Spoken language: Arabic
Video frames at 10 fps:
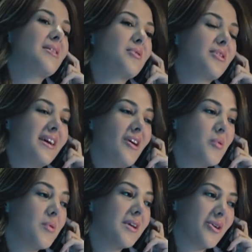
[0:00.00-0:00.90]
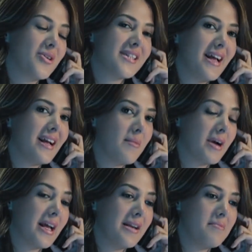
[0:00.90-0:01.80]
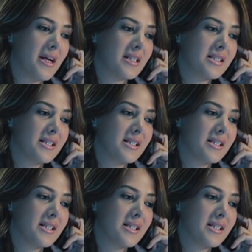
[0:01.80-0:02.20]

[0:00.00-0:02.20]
طيب اوكي عموما لو عوزت حاجه هبقى اكلم